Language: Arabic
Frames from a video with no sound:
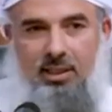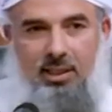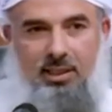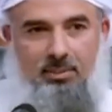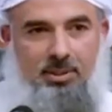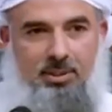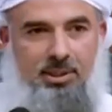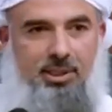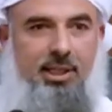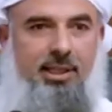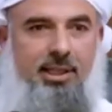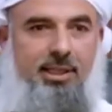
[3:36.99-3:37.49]

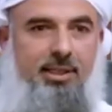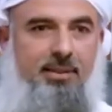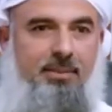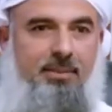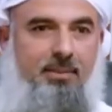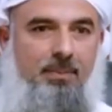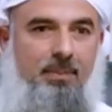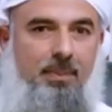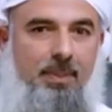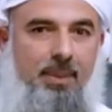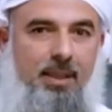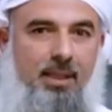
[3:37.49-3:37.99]
البداية
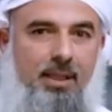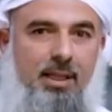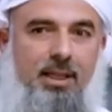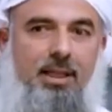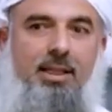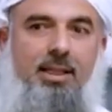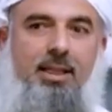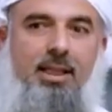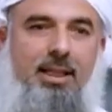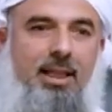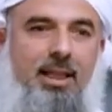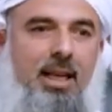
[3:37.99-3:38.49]

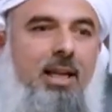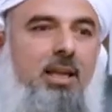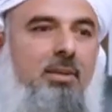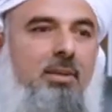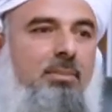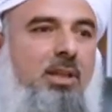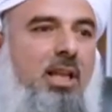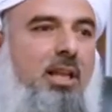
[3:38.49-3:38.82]
لكن إذا كان